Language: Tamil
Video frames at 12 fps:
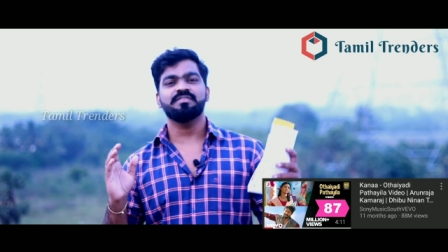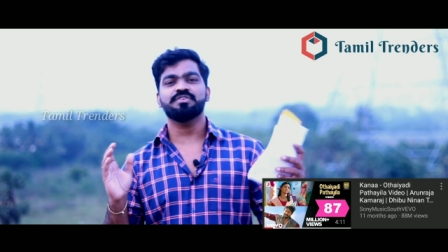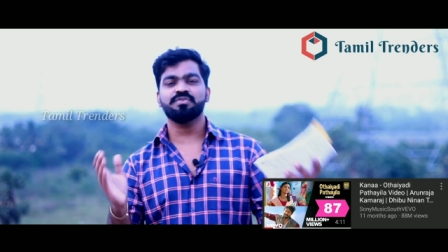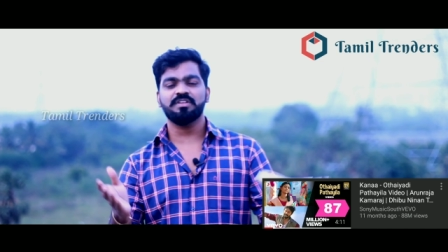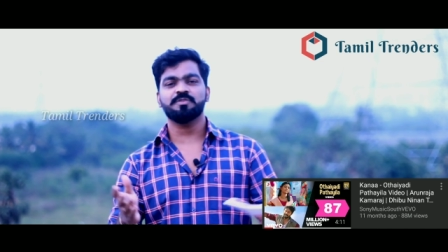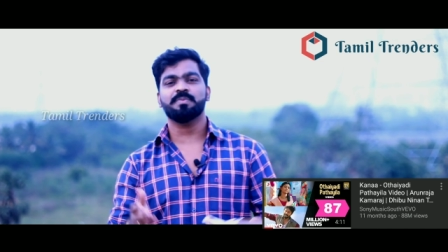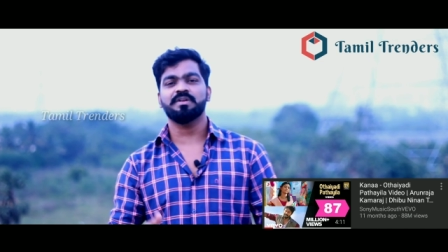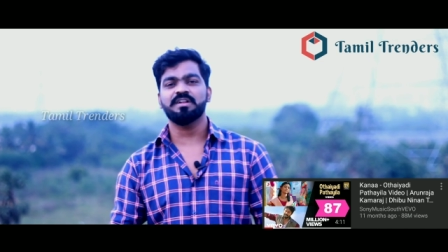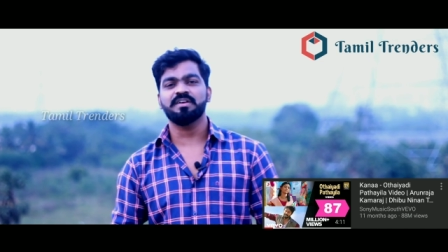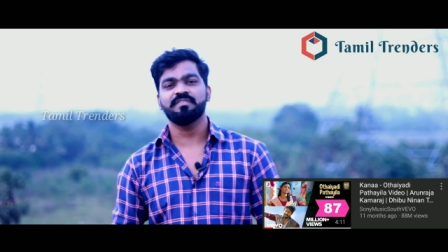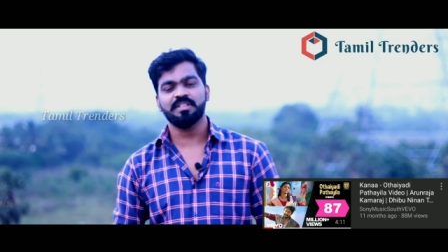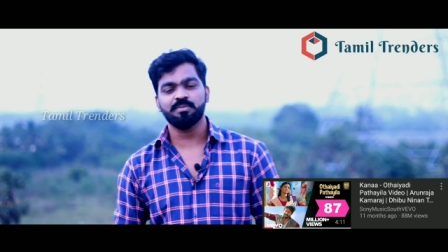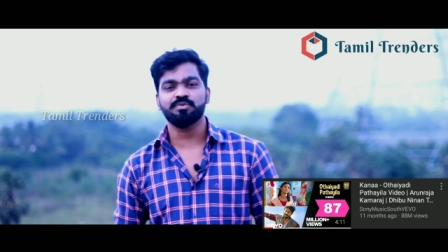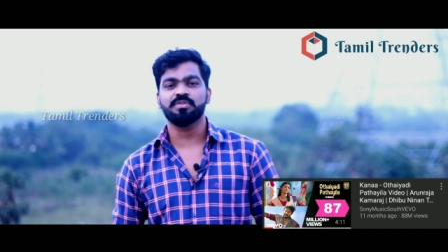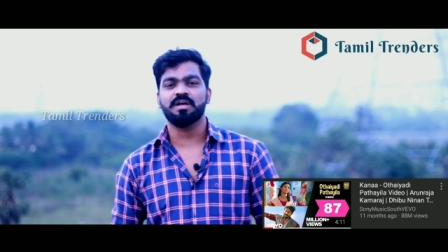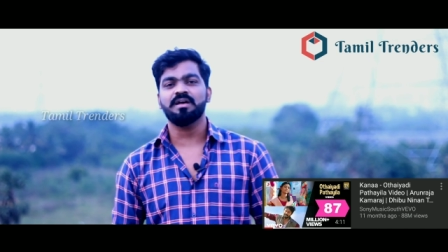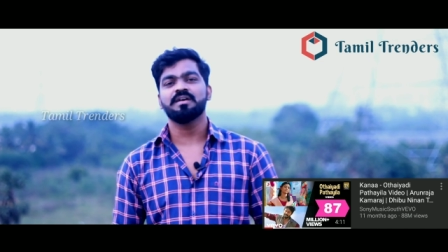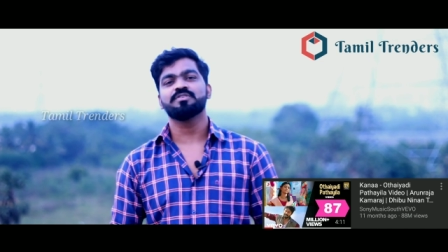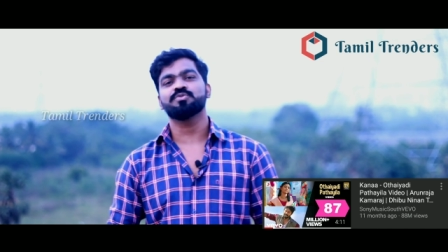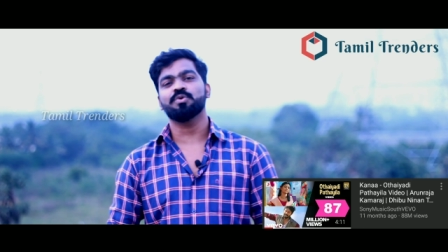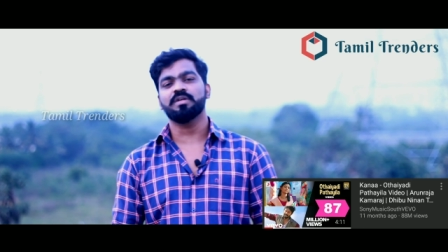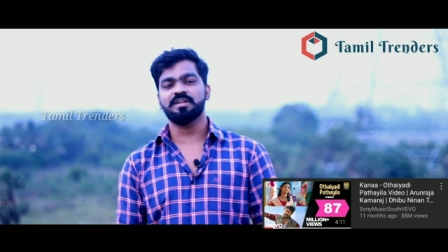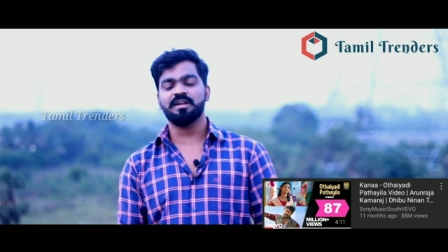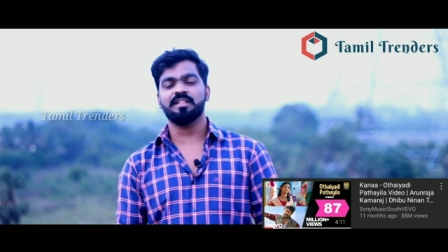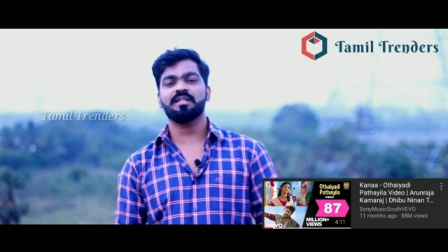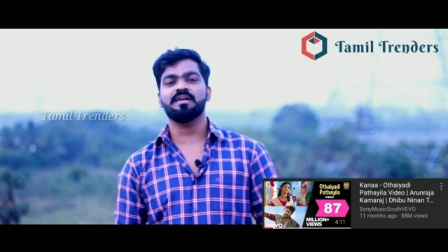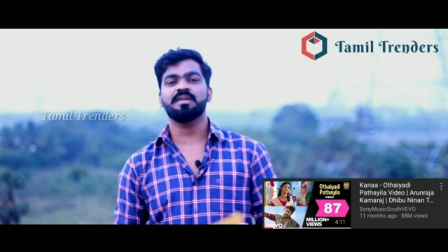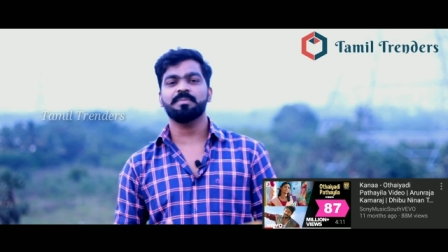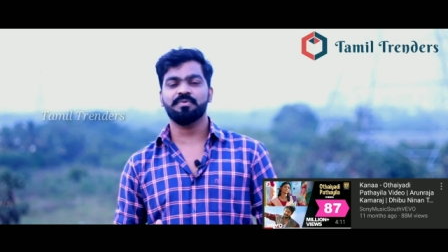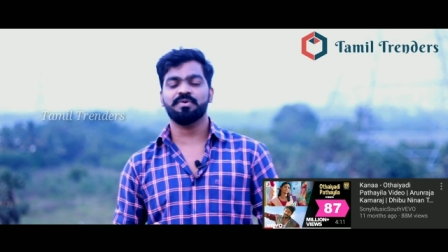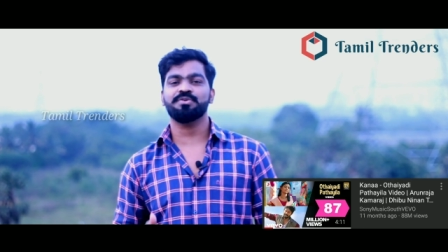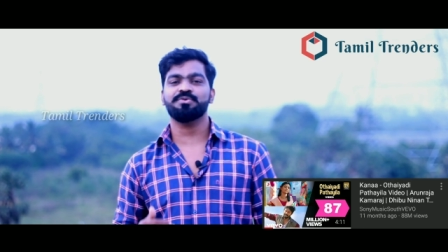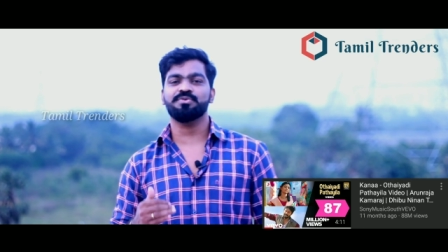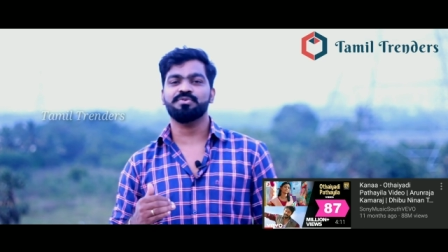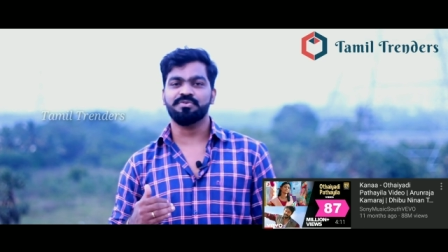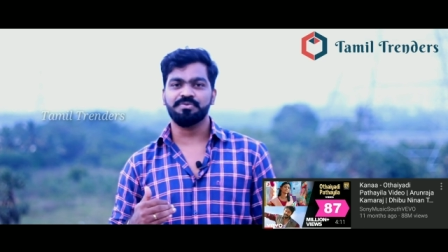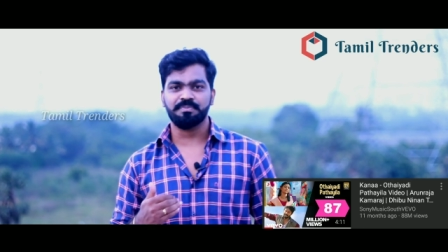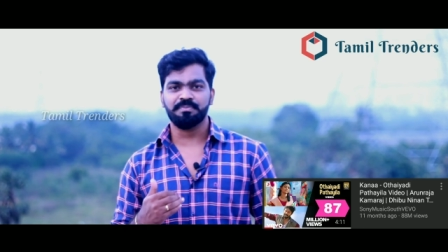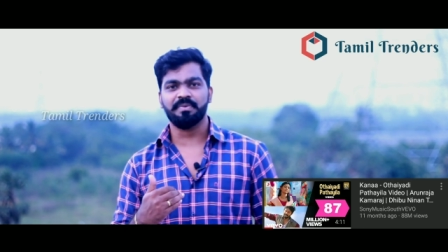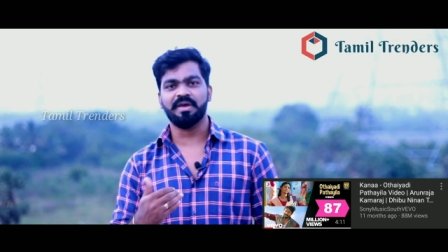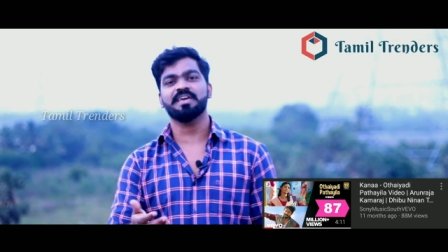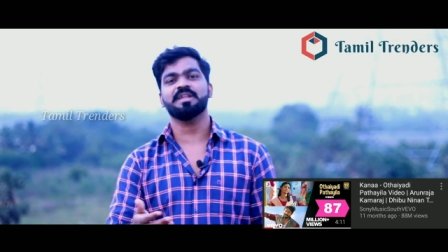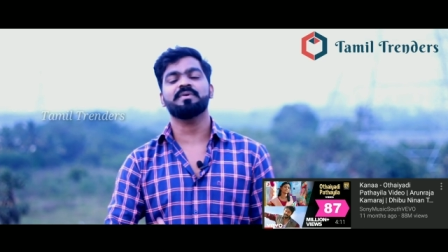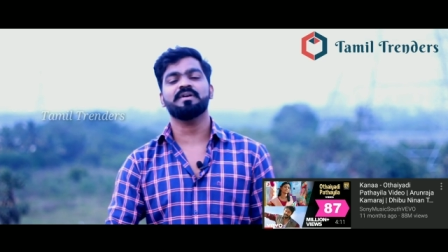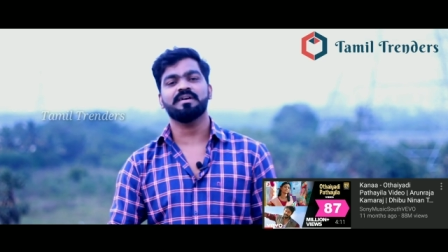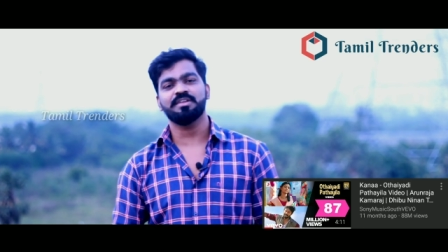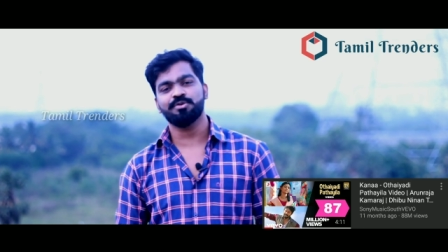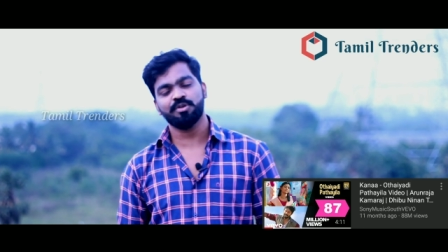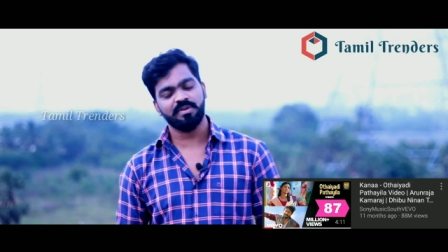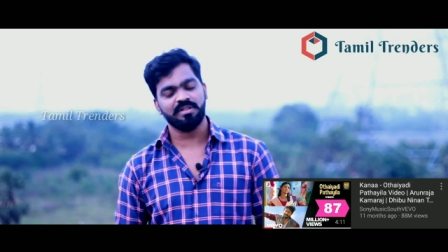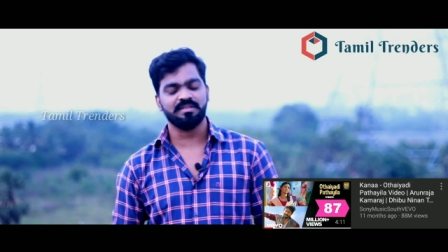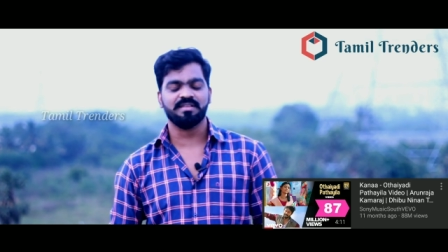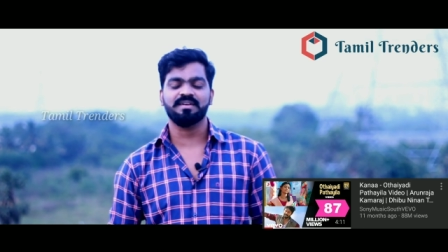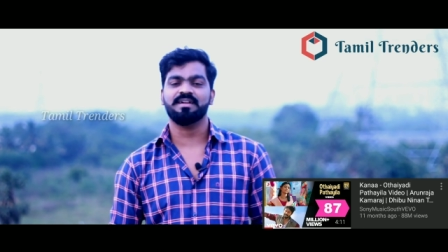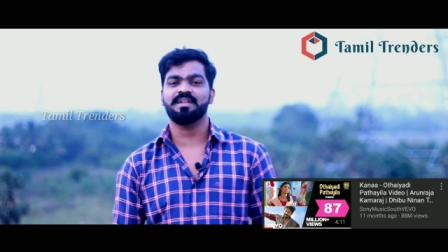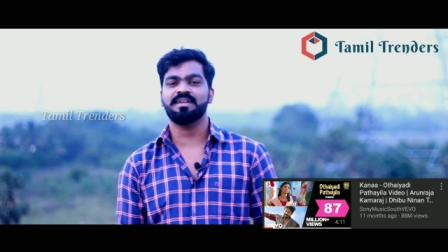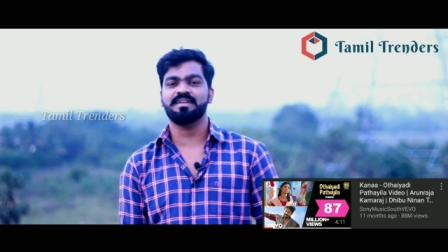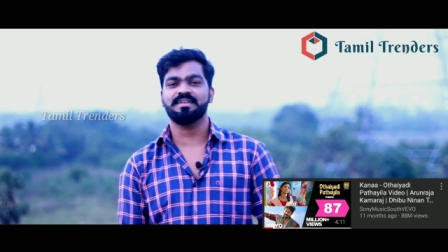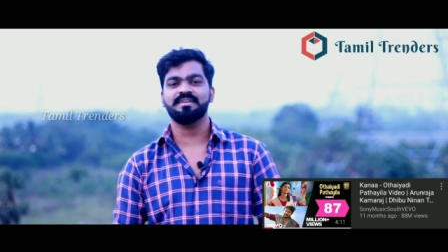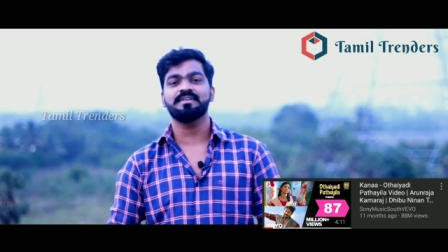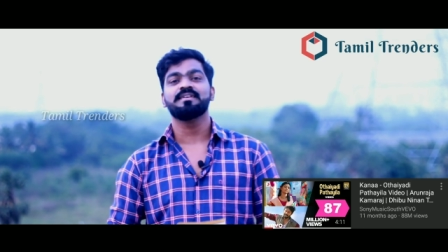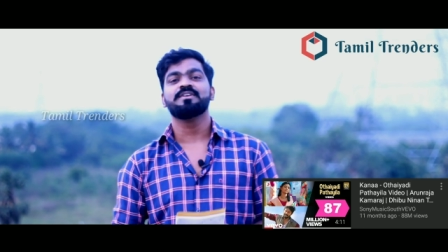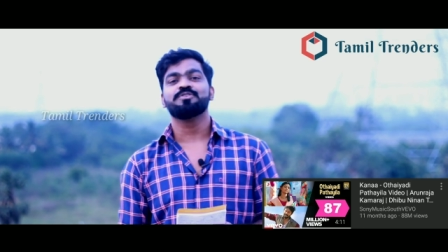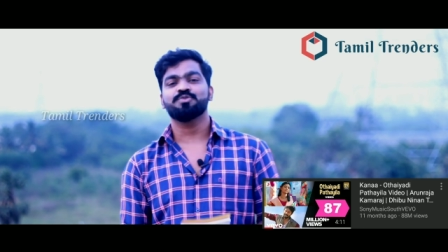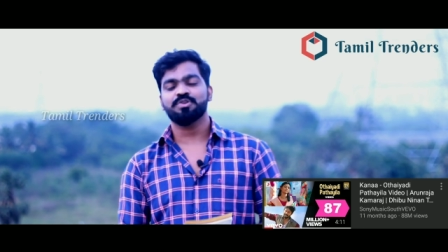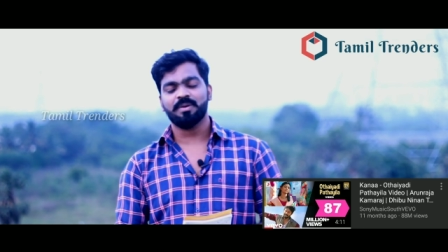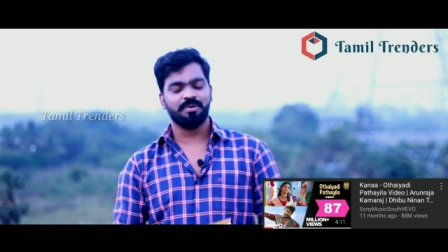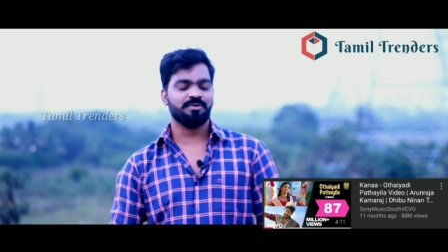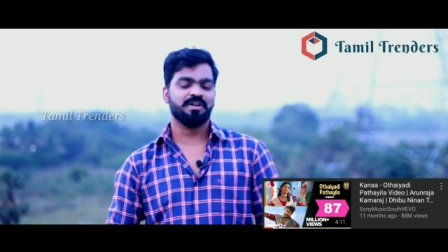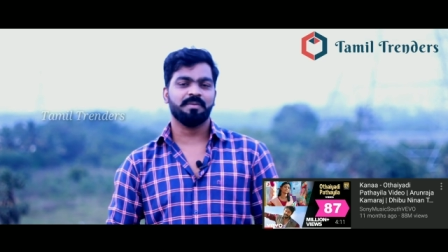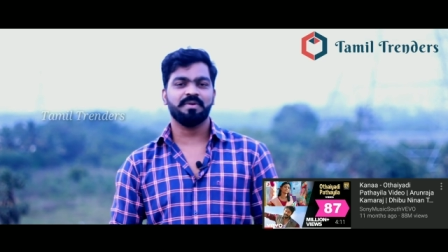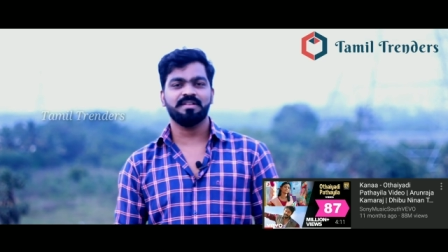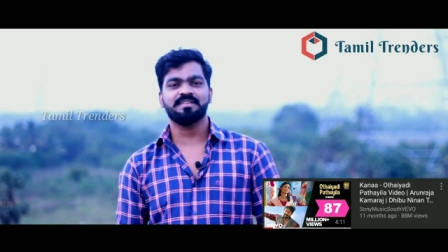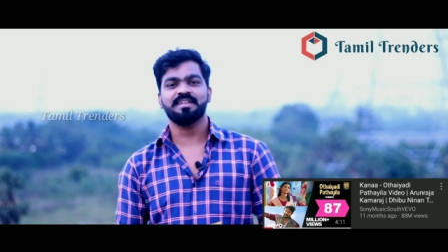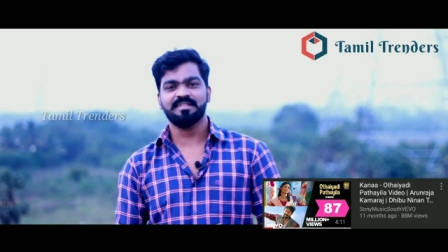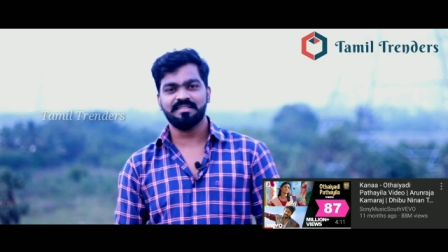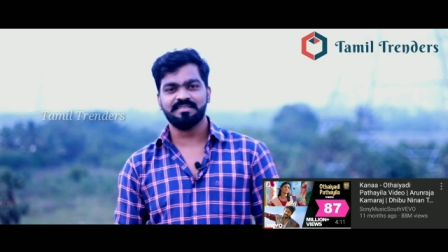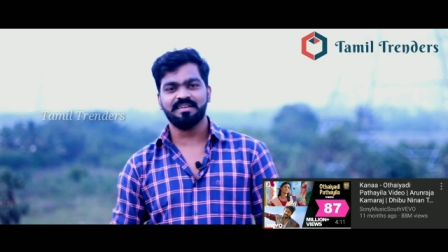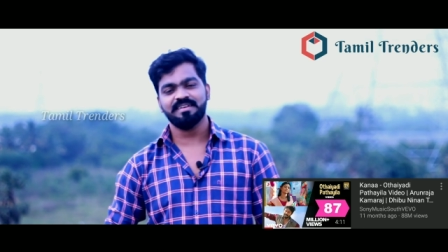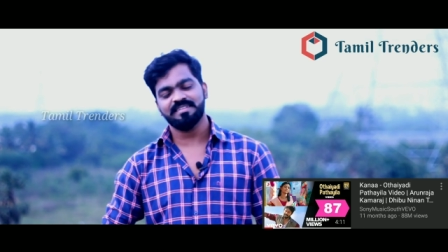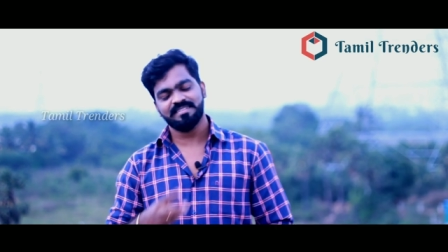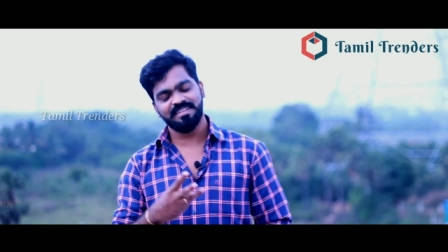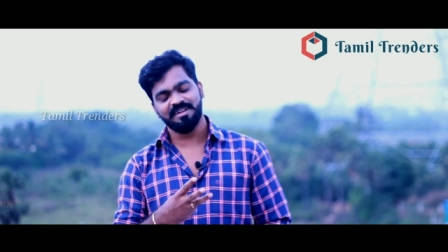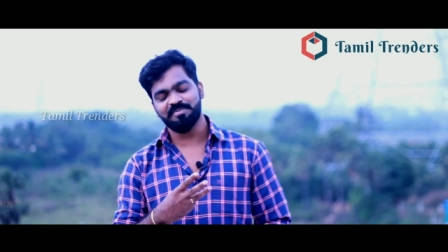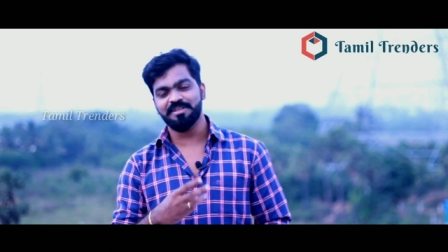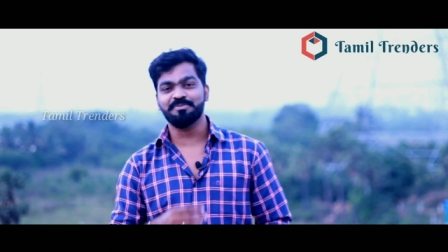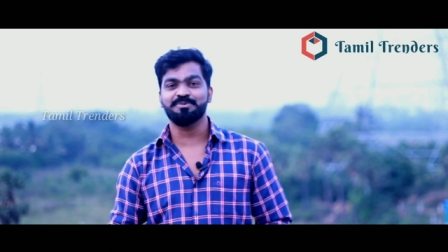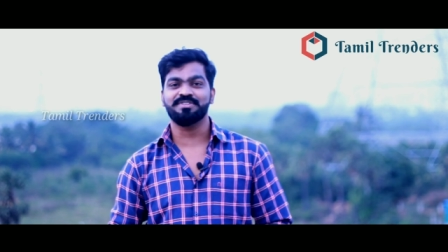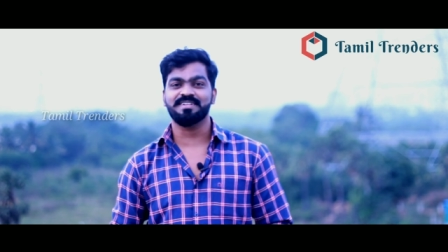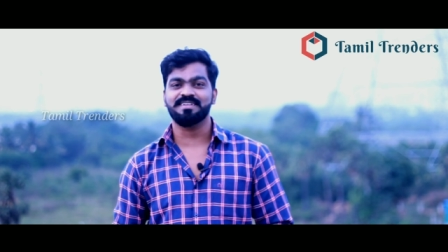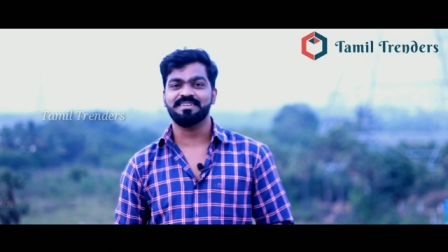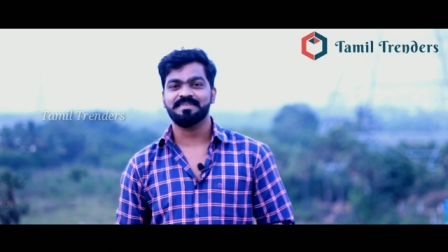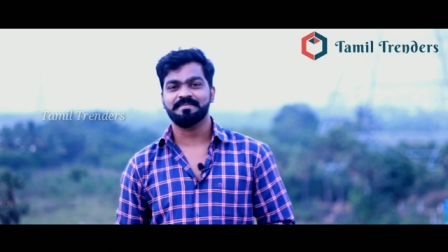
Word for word: விஷுவலைஸ் பண்ண விதமும் தான் ஸோ அதனால தான் இப்போ வரைக்கும் பயங்கரமாக யூடியூப்பில் அந்த சாங் ரன் ஆகிட்டு இருக்கு ஸோ நம்மளோட டாப் டென் லிஸ்ட்டில் அந்த சாங் தேர்ட் ப்ளேஸ் பிடிச்சிருக்கு